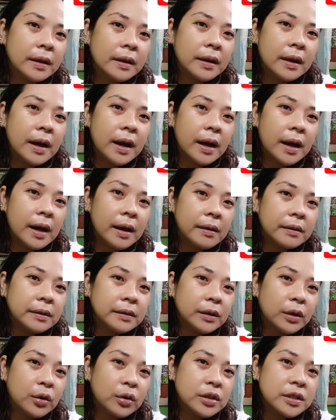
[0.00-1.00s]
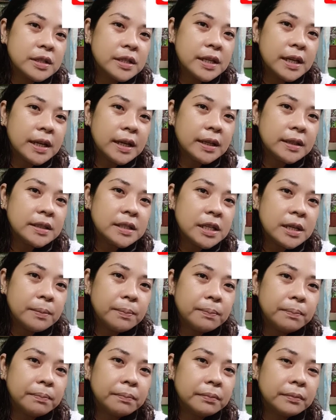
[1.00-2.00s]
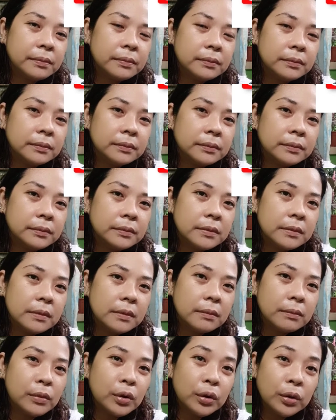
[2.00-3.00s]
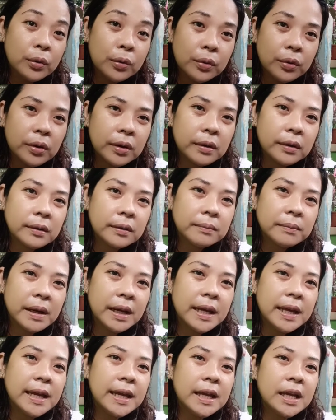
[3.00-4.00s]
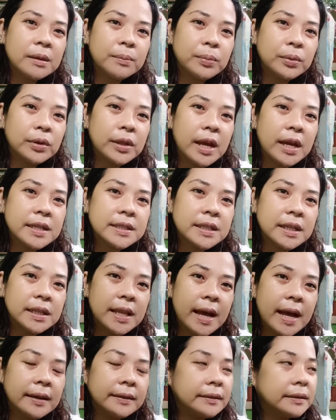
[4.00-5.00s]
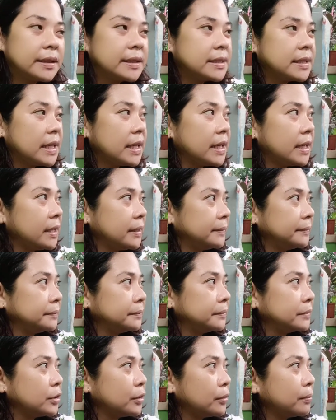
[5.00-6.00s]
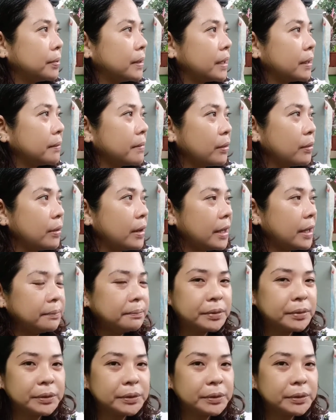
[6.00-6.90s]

at uh, kotse, jeep, motor. Nag-iingat po tayo sa daan kasi sobrang ulan po.